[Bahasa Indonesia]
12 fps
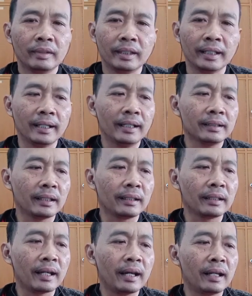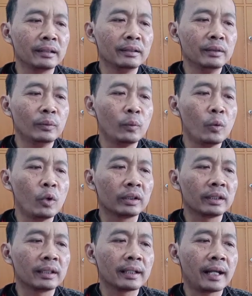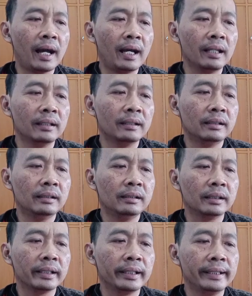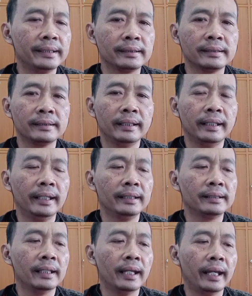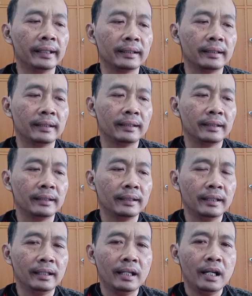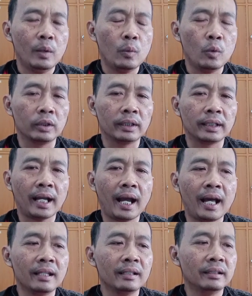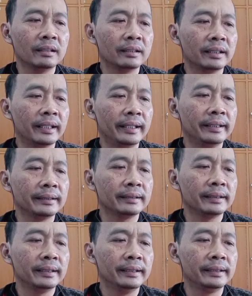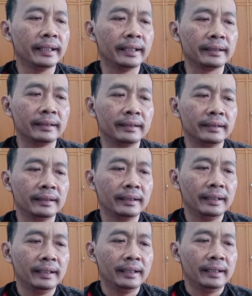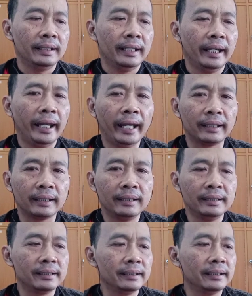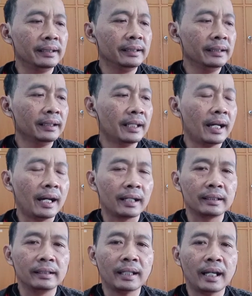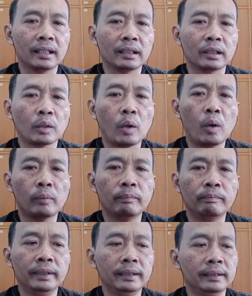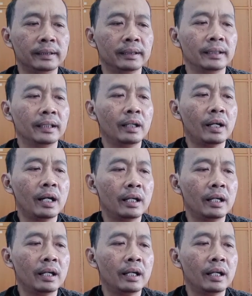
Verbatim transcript: ya tentang what color is his head. What color is his head? Head di sini artinya topi ya.